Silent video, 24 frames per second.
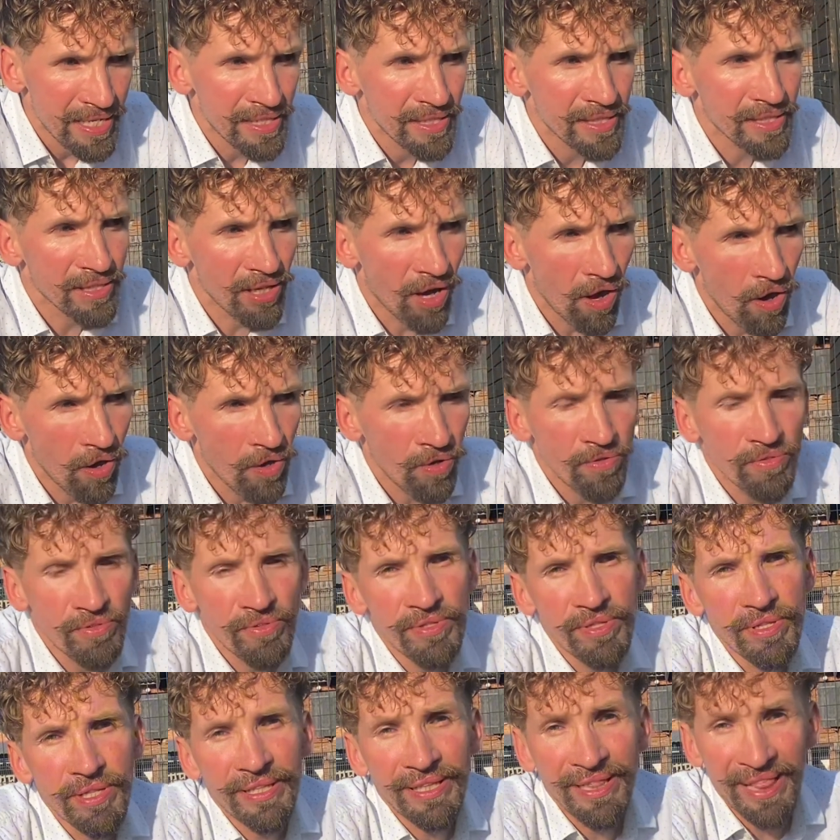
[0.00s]
to
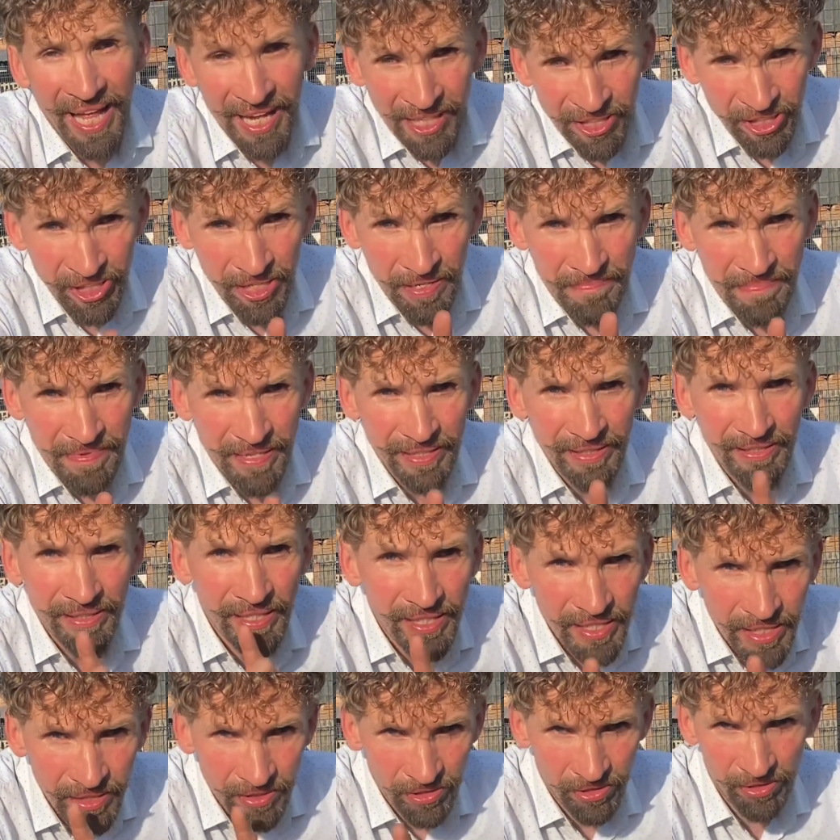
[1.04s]
dla siebie,
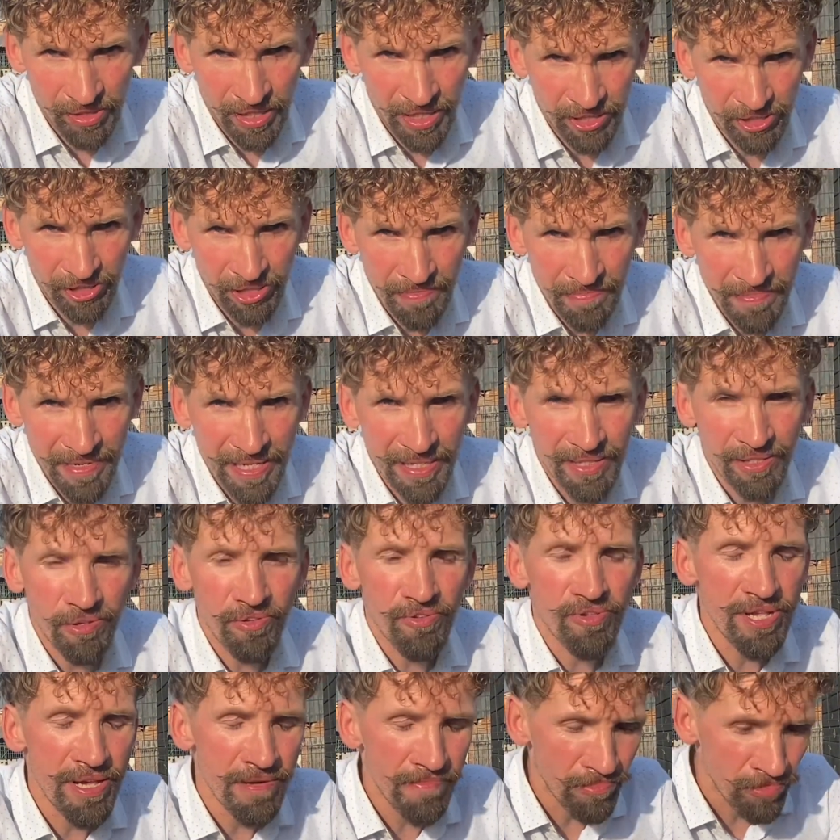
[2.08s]
tylko dla siebie, to
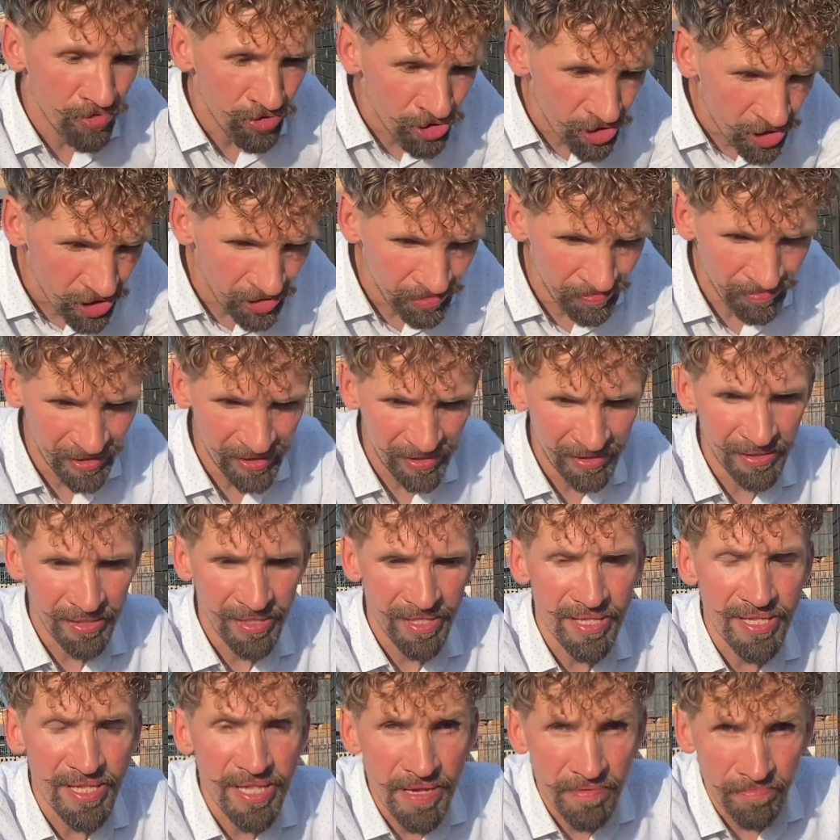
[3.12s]
nie musimy,
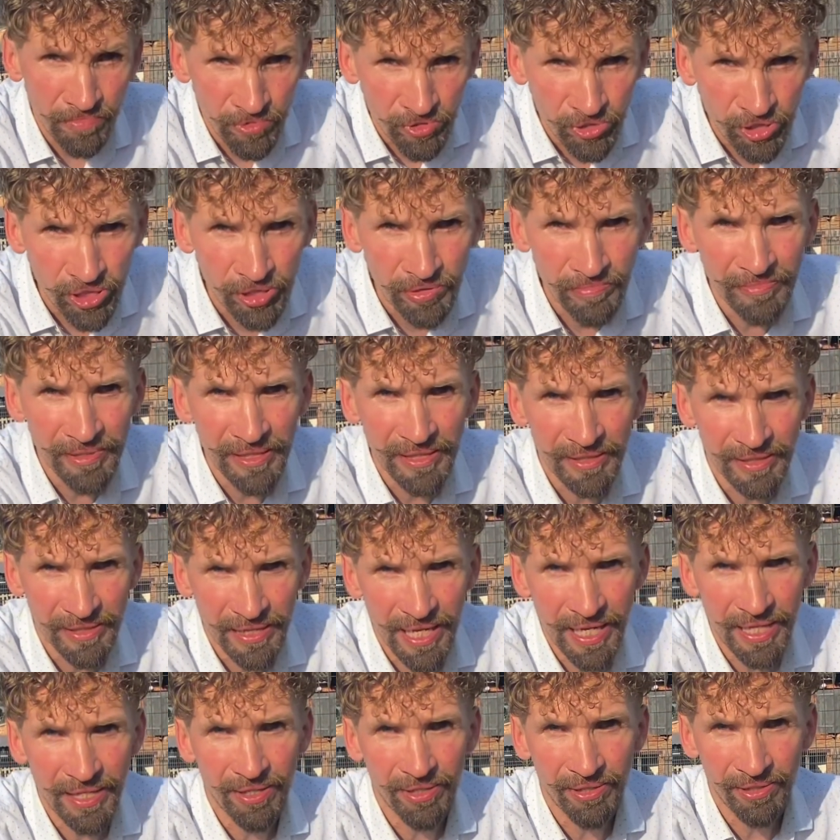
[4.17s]
nie musimy
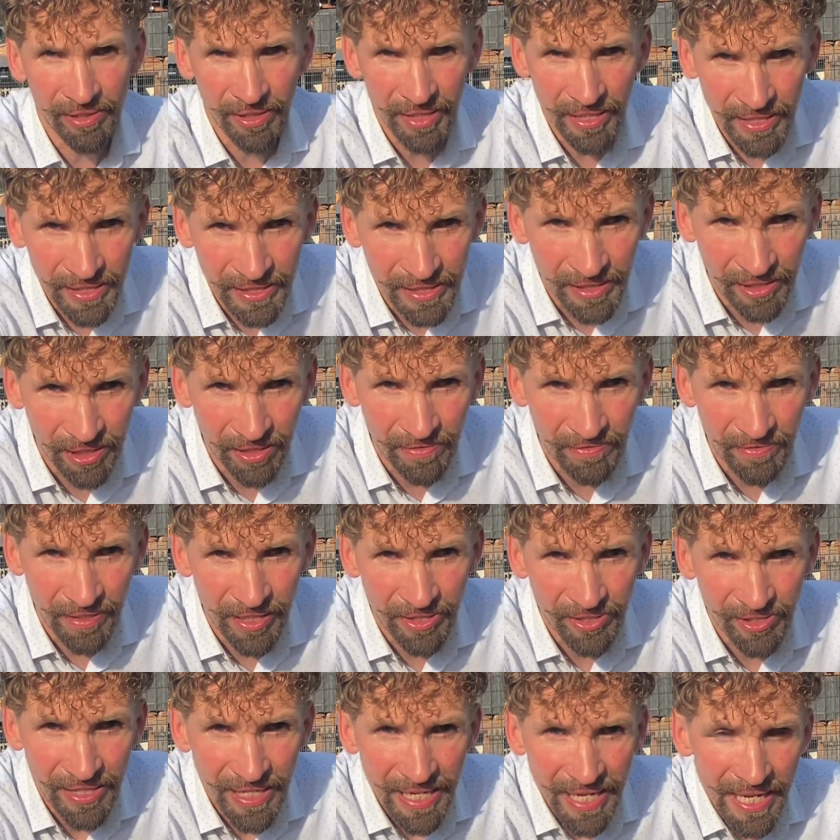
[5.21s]
tego
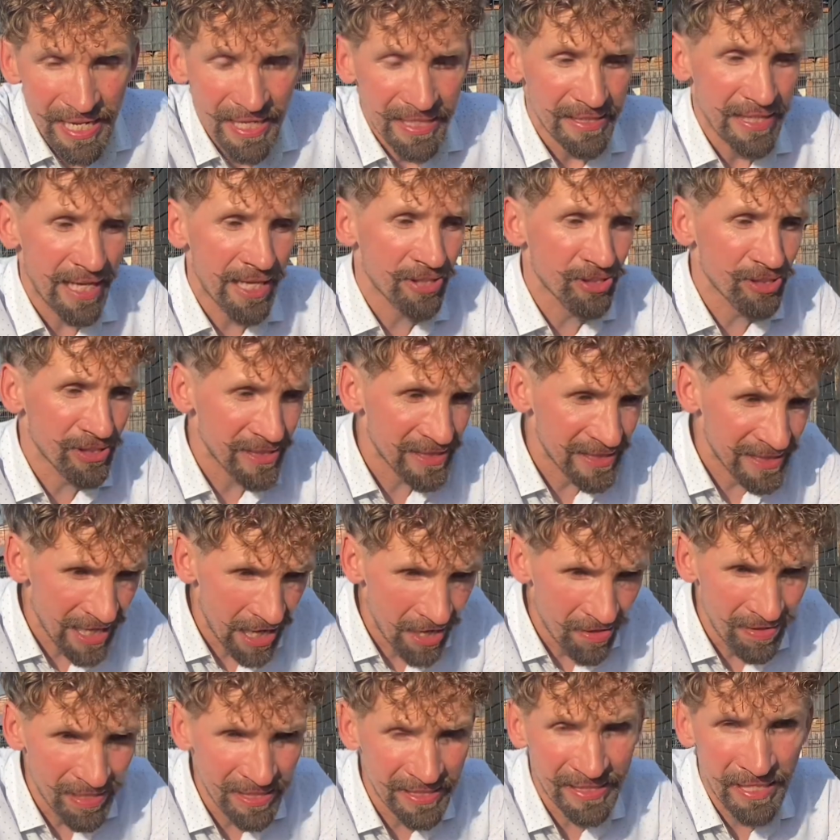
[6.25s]
rejestrować. Także
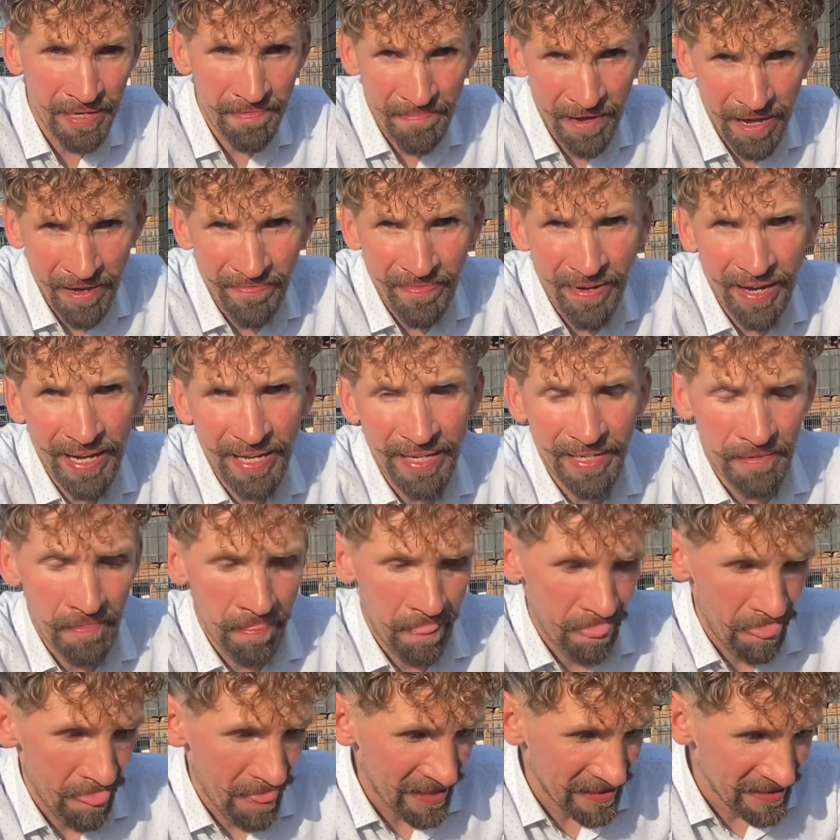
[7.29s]
cała zabawa
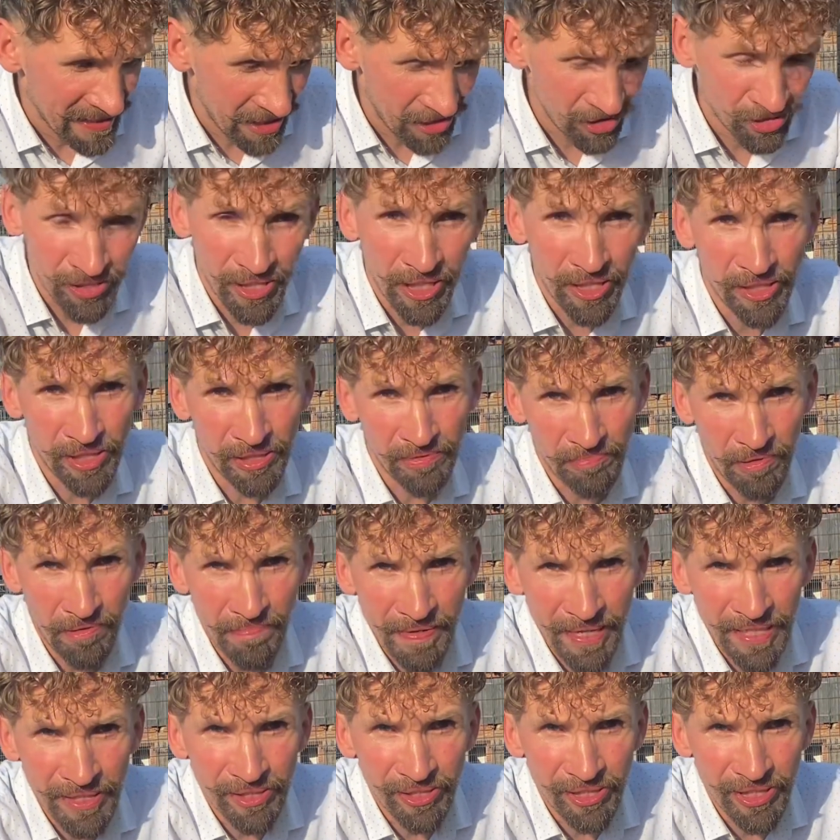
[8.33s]
zaczyna się w
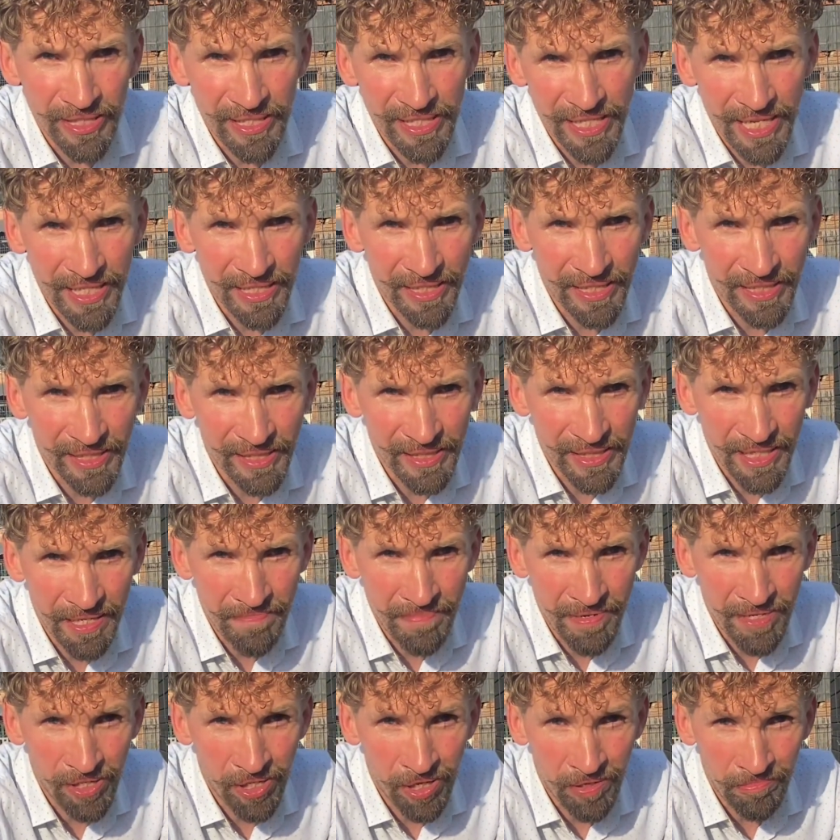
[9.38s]
momencie, kiedy
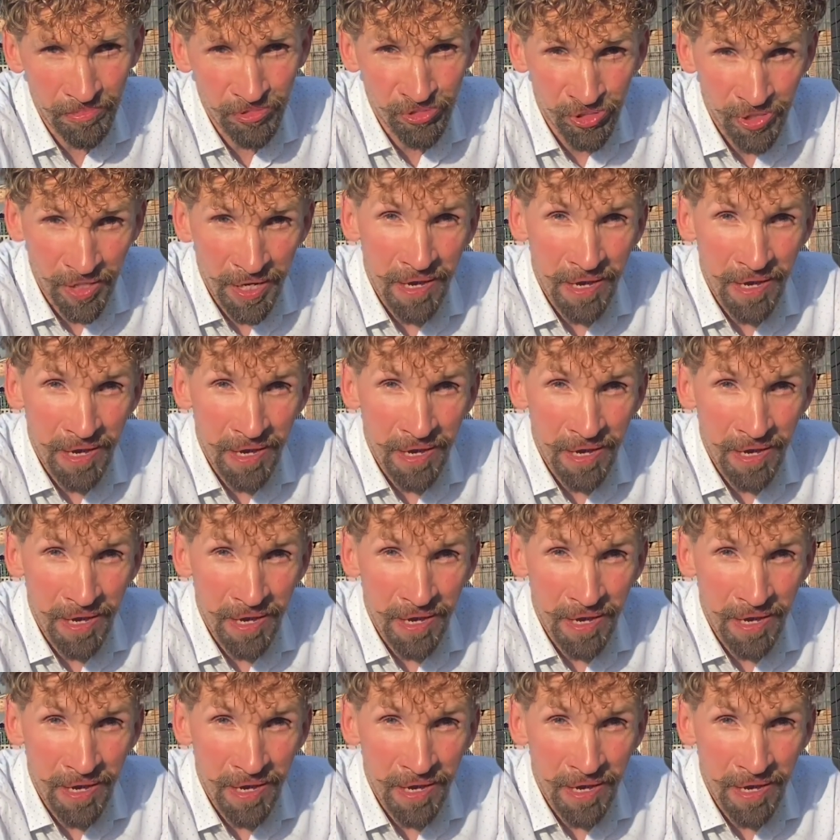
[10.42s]
chcemy komuś